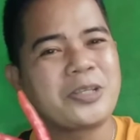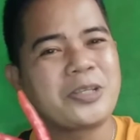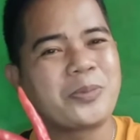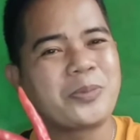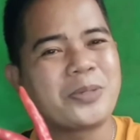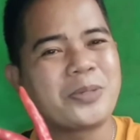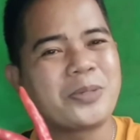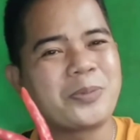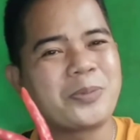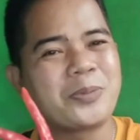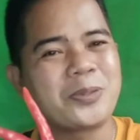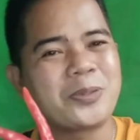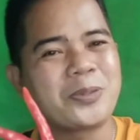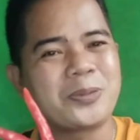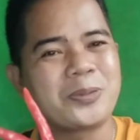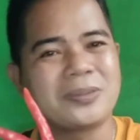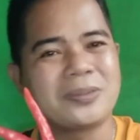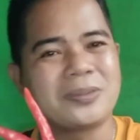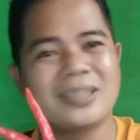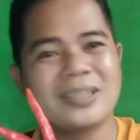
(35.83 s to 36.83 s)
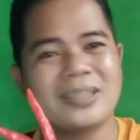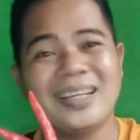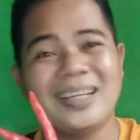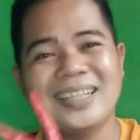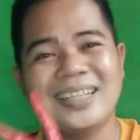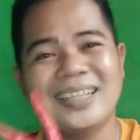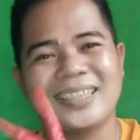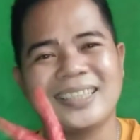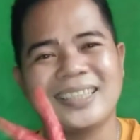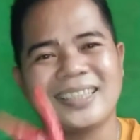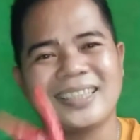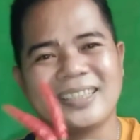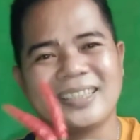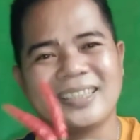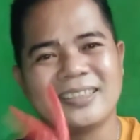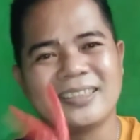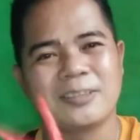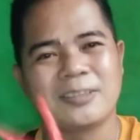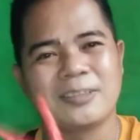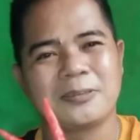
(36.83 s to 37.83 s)
nyo muna po itong aking
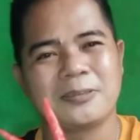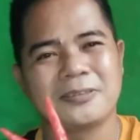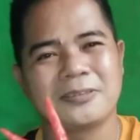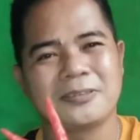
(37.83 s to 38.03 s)
intro.